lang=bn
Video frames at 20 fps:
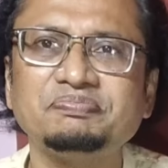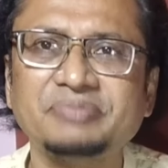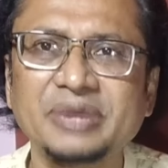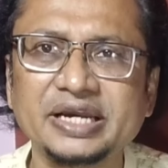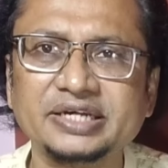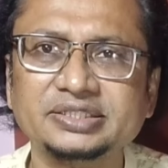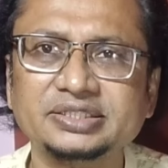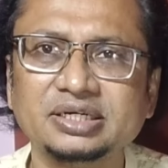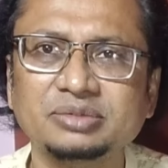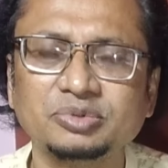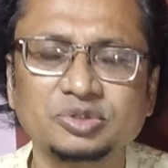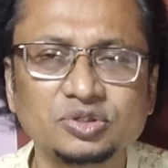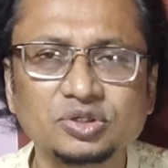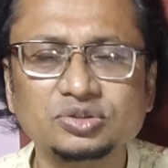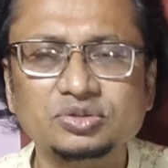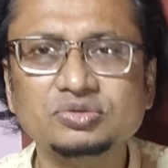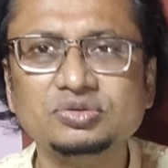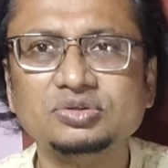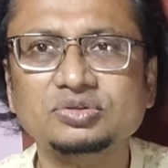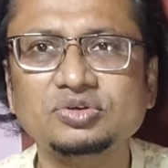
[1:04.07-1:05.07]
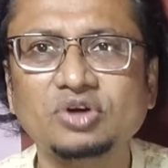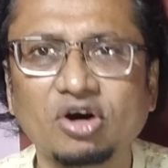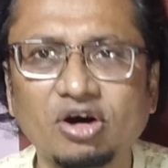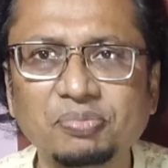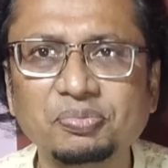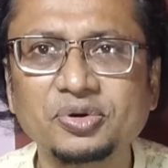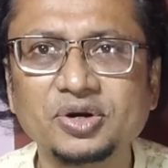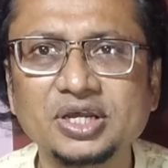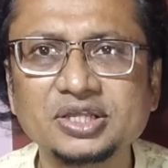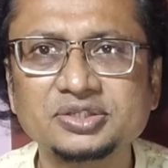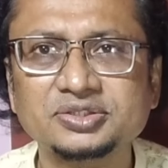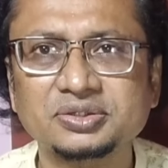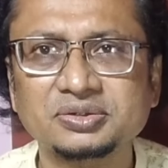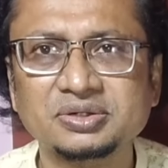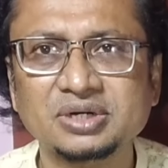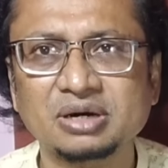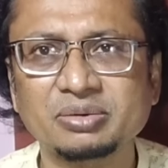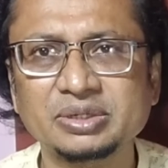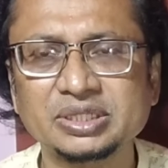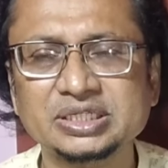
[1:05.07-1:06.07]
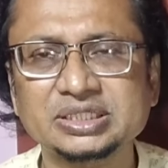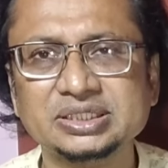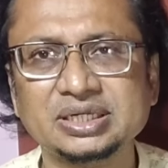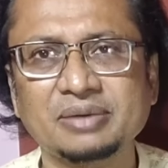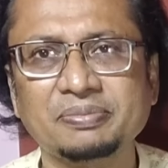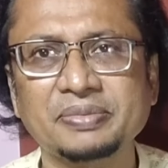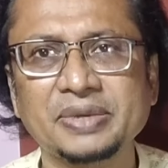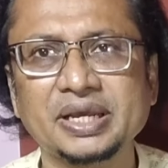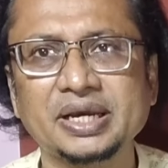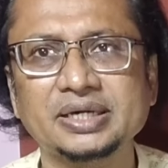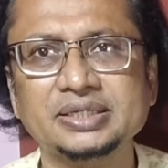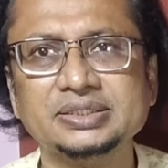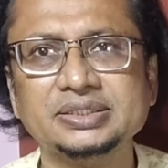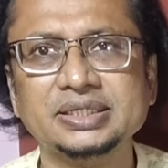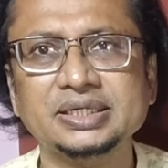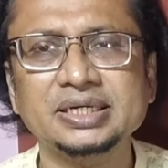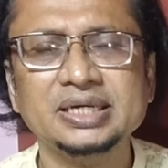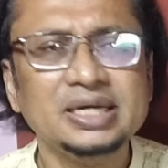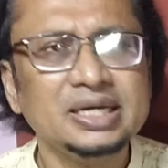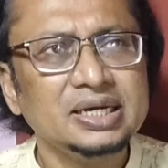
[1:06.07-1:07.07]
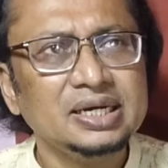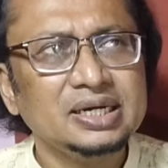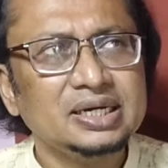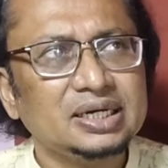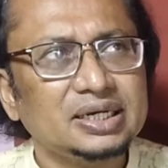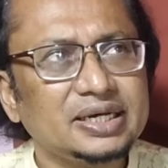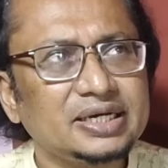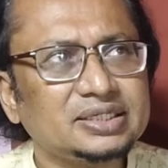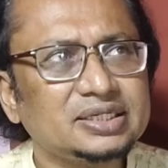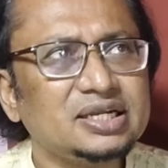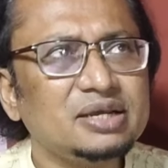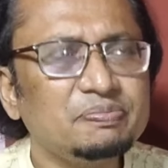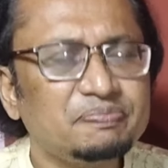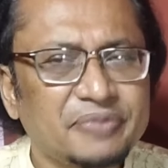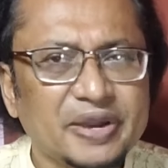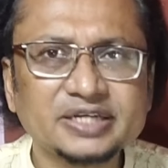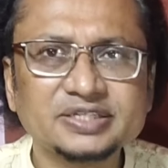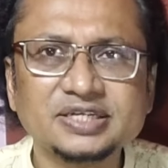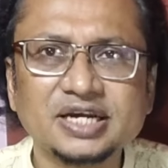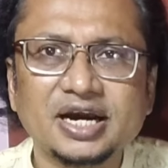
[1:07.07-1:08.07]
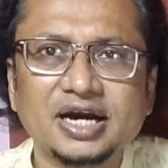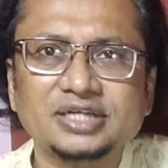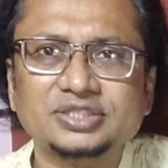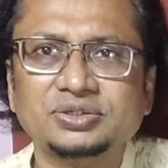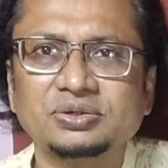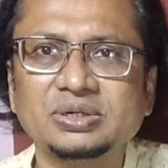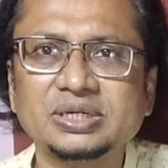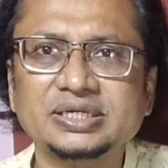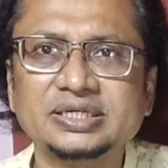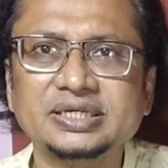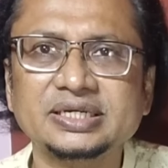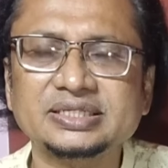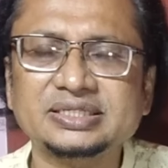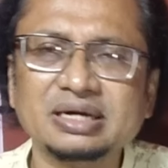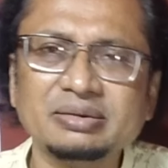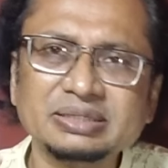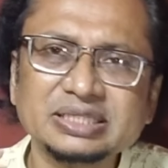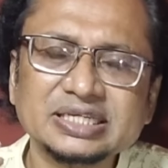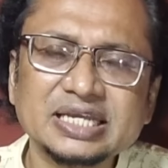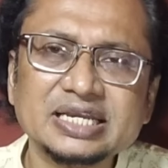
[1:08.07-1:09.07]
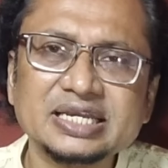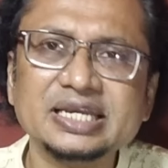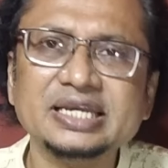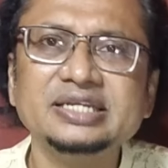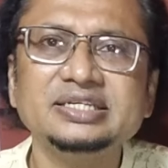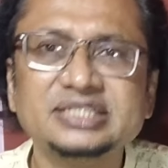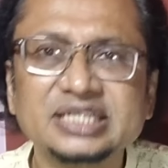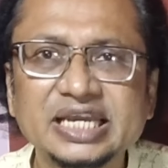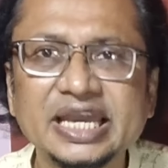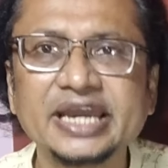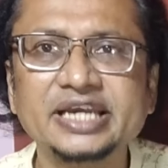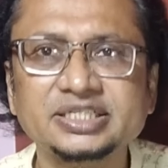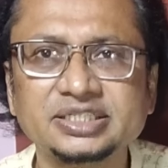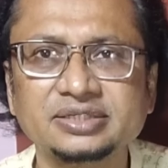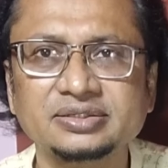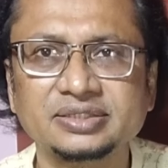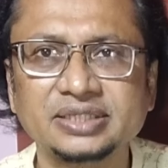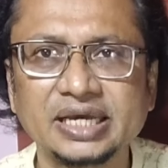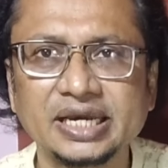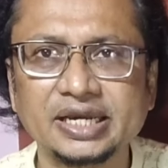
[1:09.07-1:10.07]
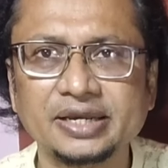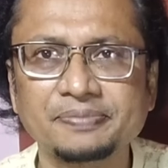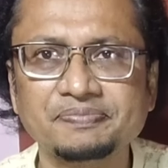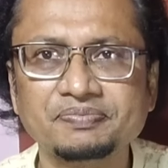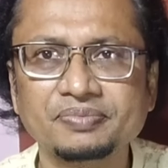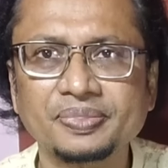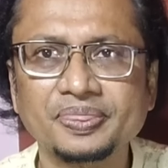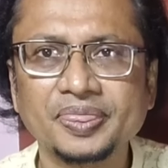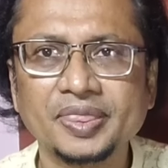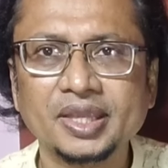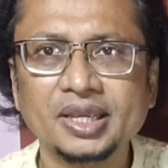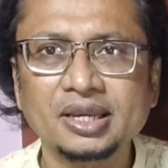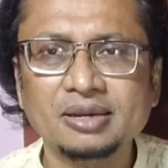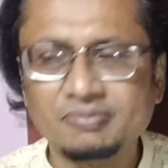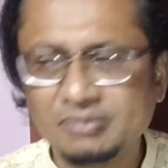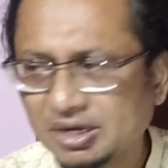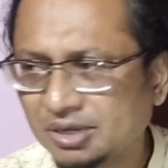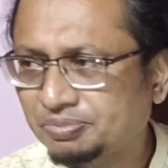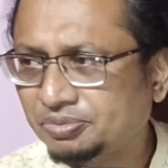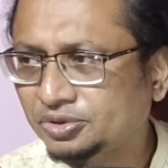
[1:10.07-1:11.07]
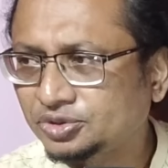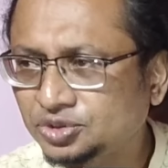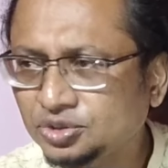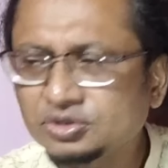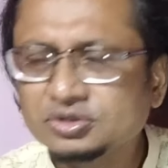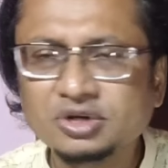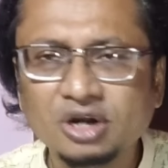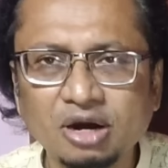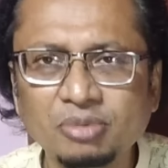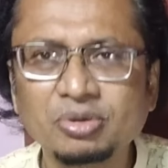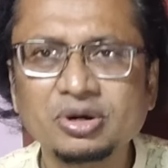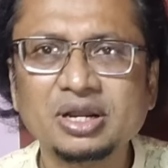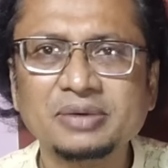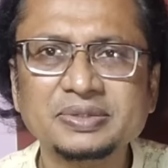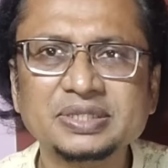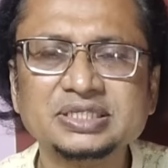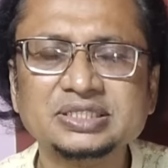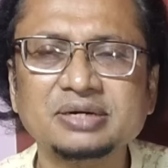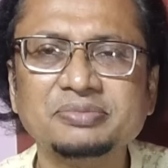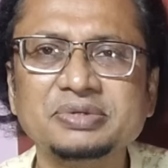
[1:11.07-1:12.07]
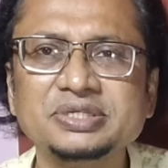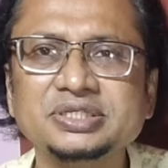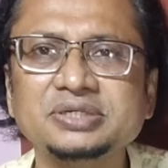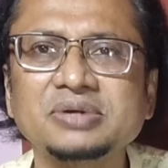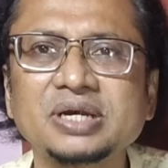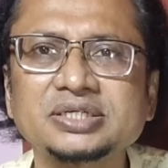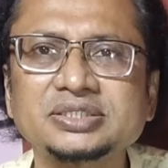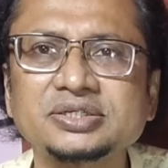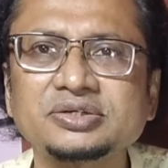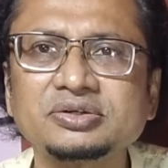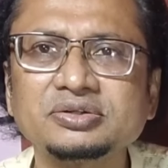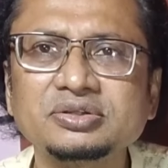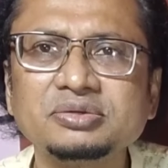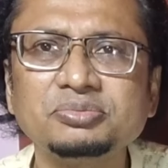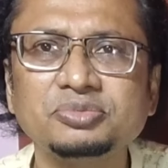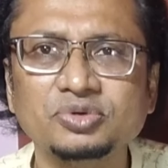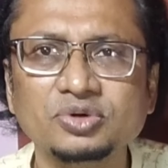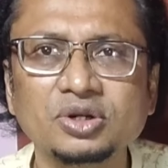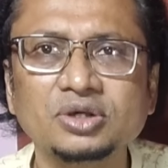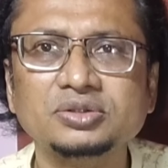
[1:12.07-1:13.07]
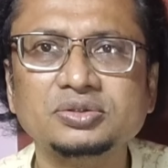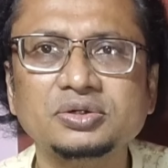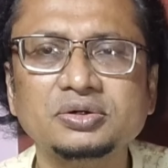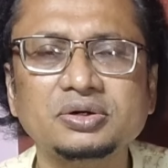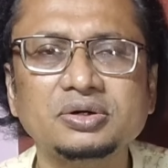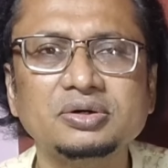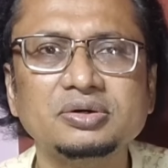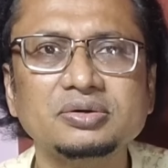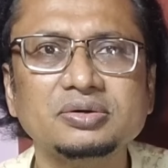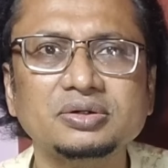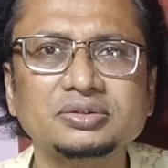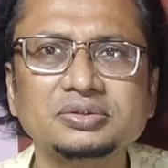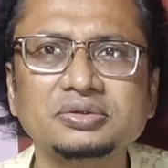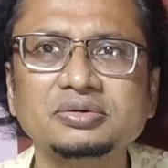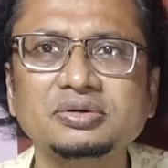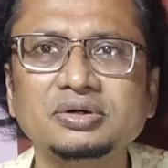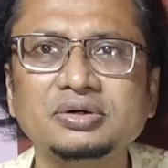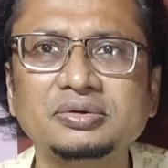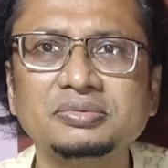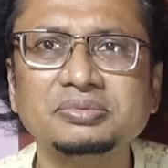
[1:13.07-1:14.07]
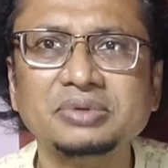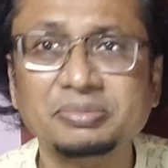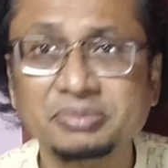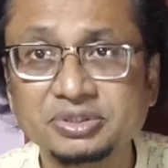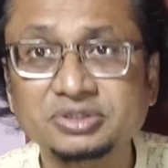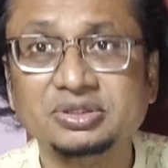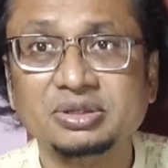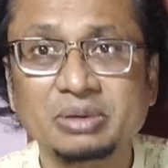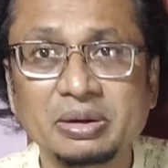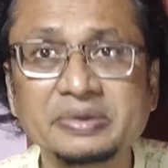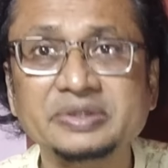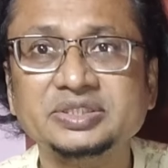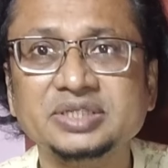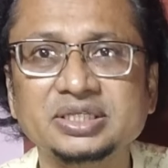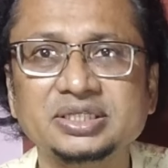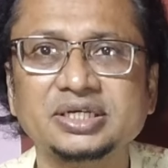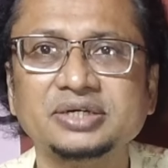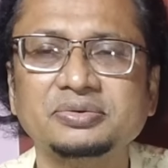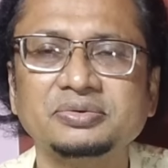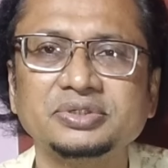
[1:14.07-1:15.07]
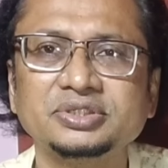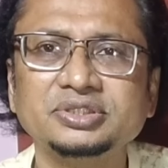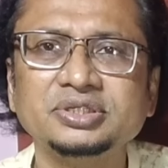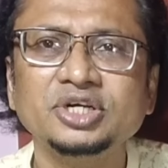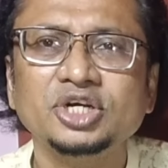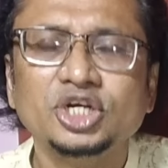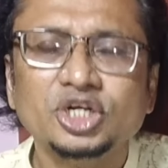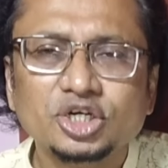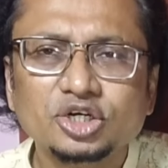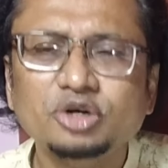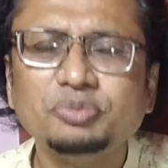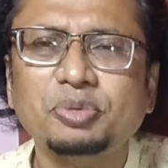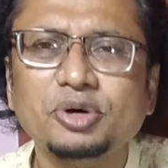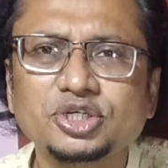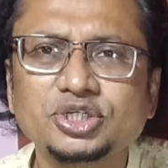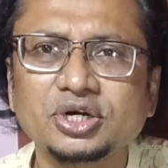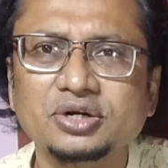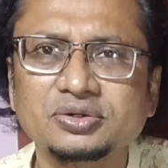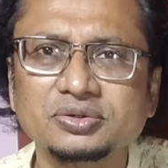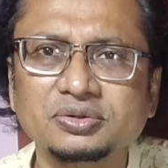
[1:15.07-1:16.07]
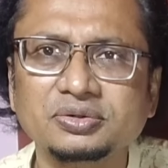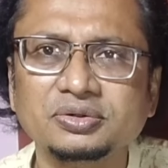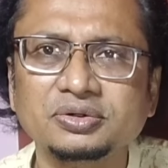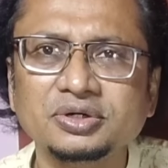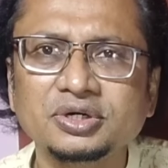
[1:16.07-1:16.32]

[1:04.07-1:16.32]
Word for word: ইম্প্যাক্ট কেমন নতুন নতুন অপরাধ যখন আমাদের সামনে আসে এটার ইম্প্যাক্টটা আসলে কি এটা আমাদেরকে কি ইন্ডিকেশন দেয় মানে প্রচুর খবর আমাদের সামনে যেগুলো আসে এগুলো তো মূলত কতগুলো আমরা যদি হয়ে চিন্তা করি উপসর্গ